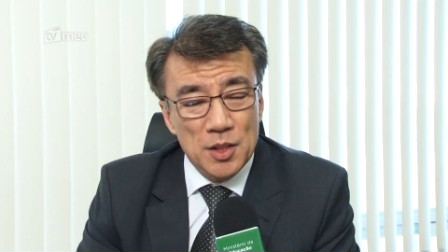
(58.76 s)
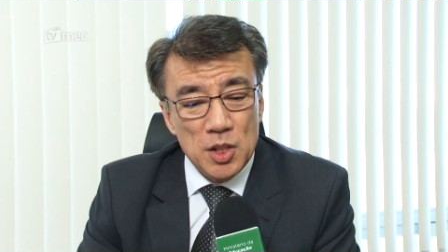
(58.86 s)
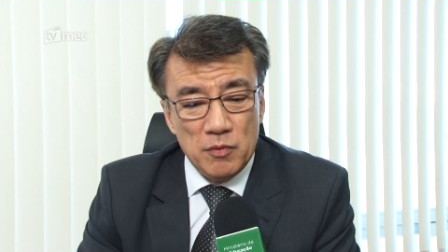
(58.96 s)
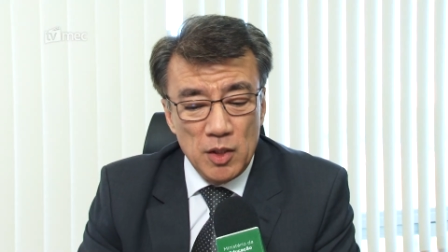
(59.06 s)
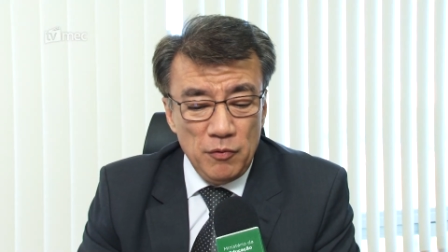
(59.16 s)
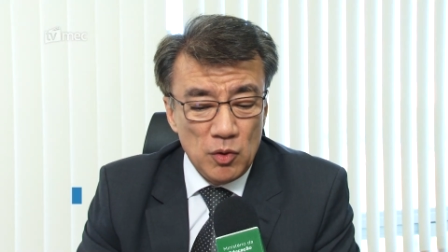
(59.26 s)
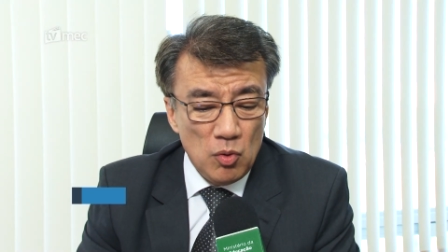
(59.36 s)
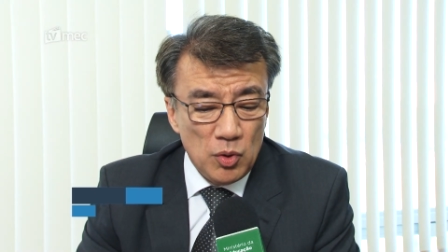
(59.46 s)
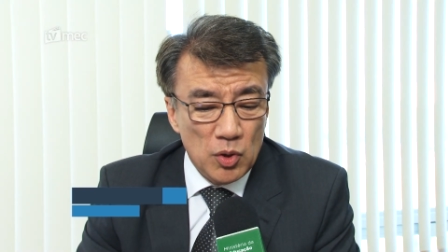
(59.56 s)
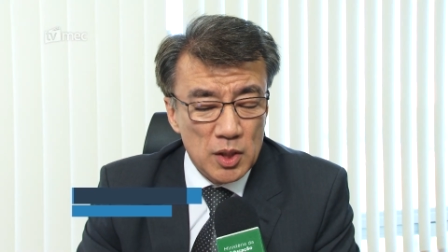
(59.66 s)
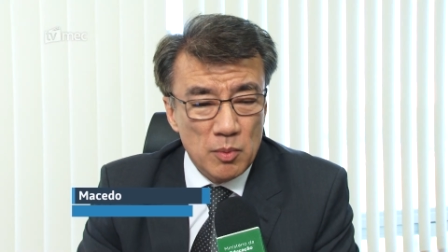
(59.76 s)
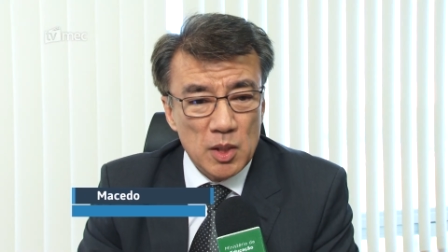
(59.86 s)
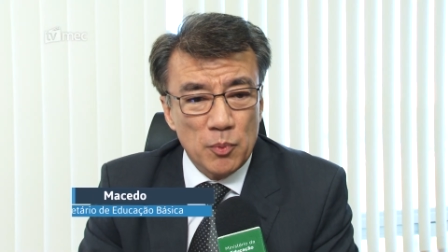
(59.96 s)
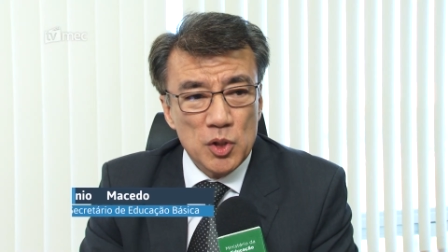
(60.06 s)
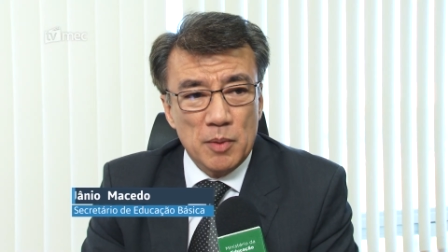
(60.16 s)
a gente verificou que nós
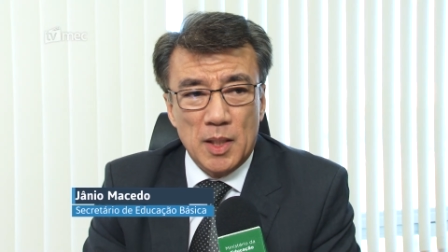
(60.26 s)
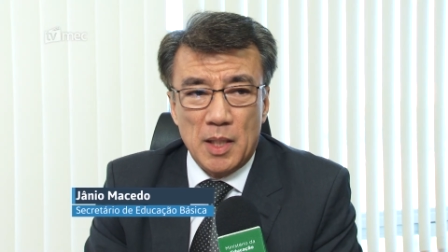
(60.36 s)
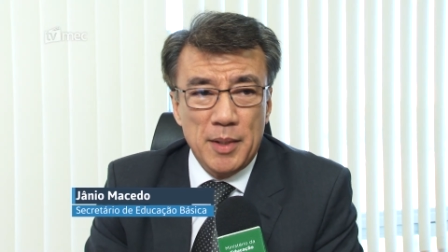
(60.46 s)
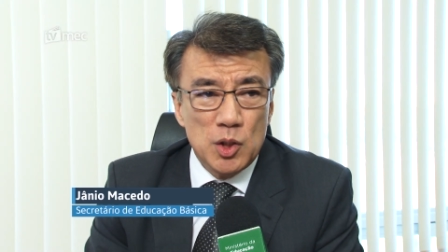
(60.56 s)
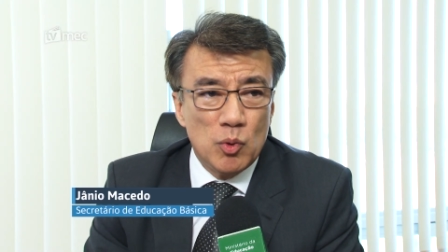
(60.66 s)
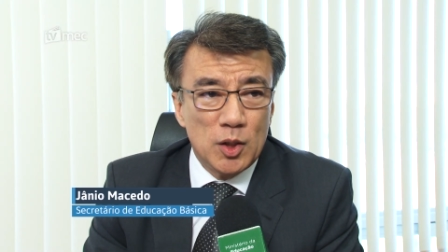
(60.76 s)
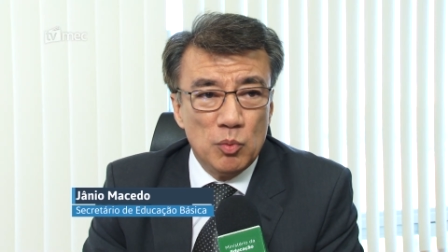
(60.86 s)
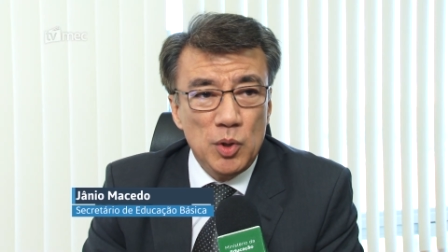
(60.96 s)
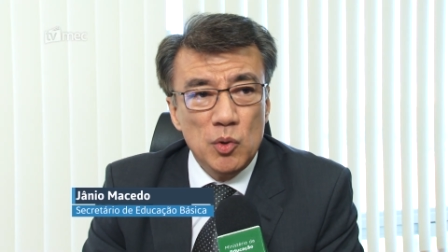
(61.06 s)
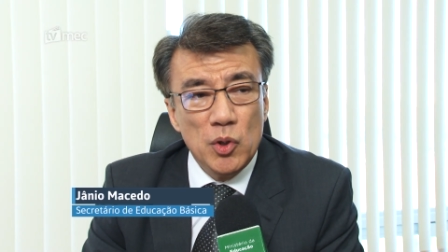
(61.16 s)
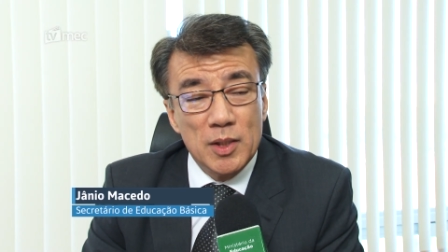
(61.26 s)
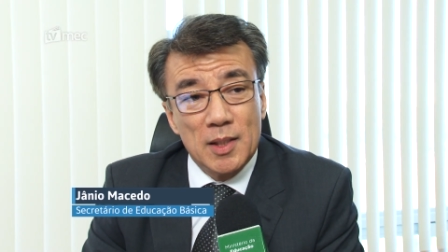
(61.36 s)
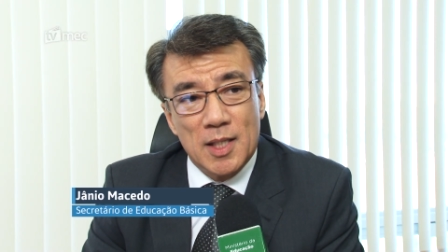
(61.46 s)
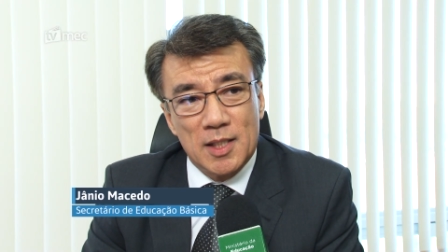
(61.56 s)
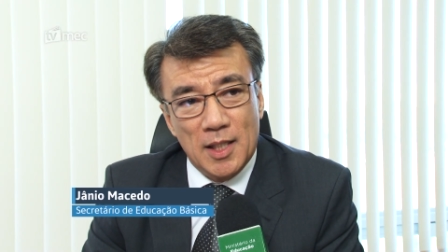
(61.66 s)
temos aproximadamente
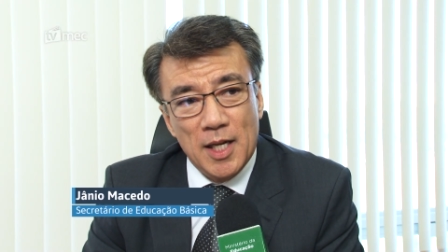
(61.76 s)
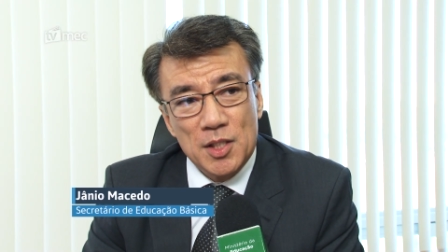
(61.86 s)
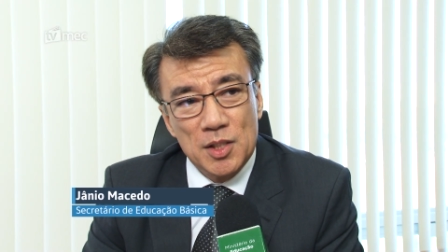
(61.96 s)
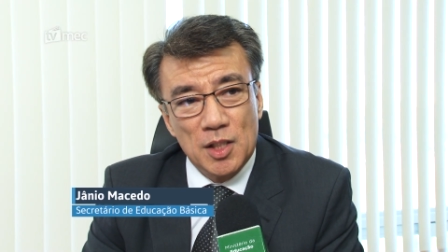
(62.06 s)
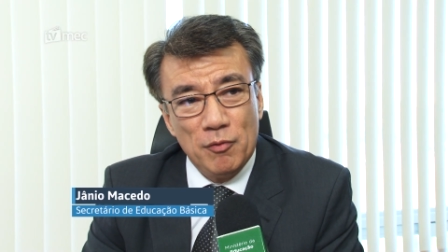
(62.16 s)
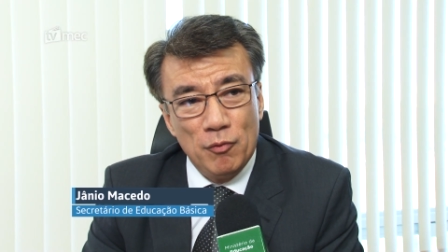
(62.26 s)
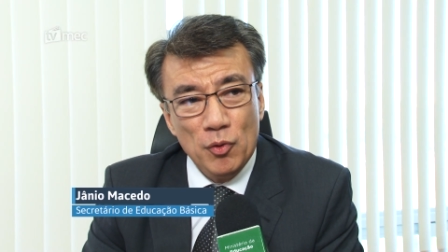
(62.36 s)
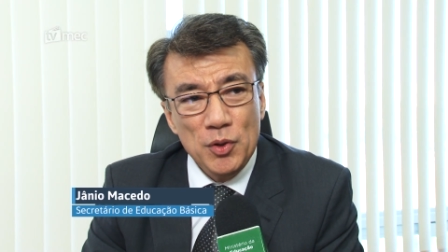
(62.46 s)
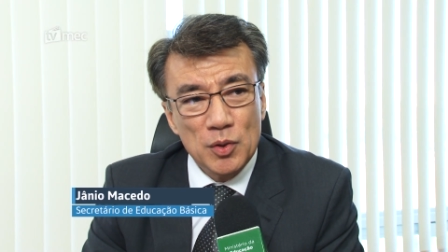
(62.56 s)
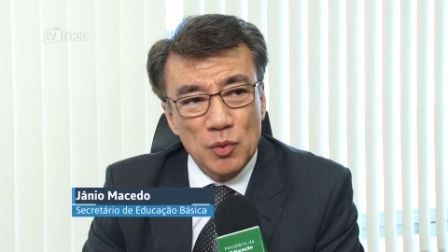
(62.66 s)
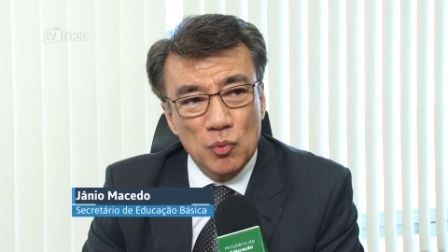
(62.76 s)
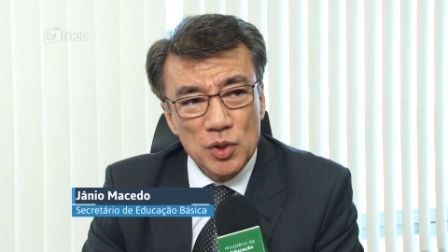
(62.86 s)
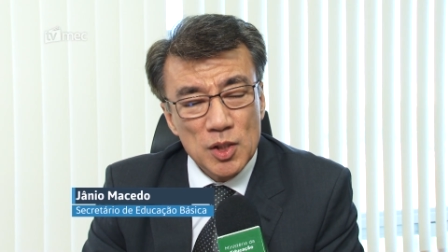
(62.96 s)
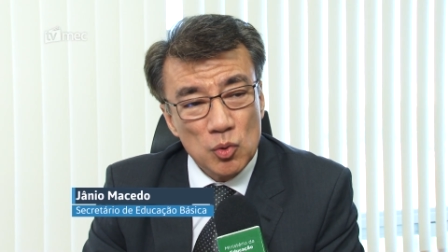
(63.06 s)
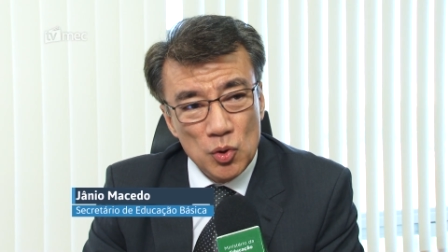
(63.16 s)
4.800 creches que foram,
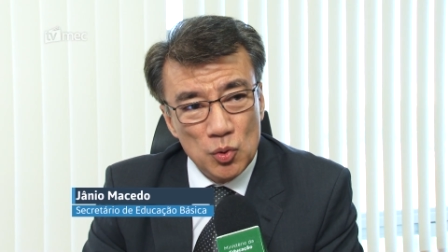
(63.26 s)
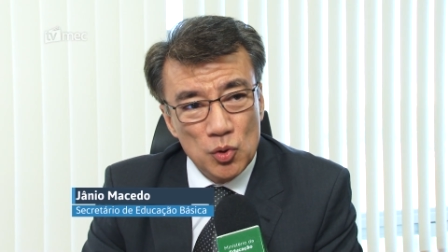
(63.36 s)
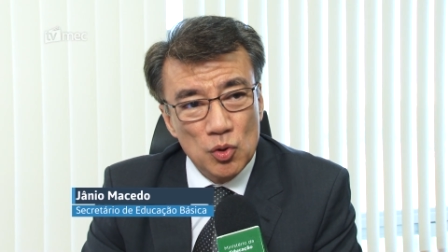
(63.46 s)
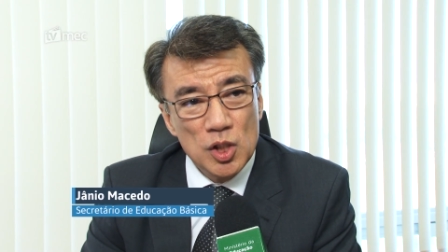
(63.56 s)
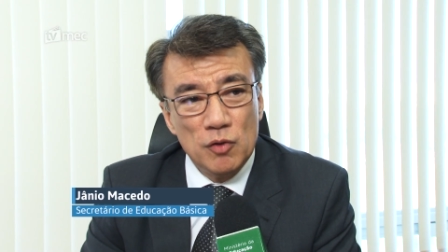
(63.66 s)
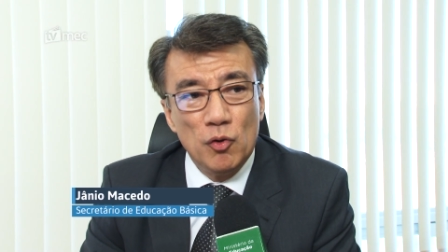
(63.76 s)
cujas construções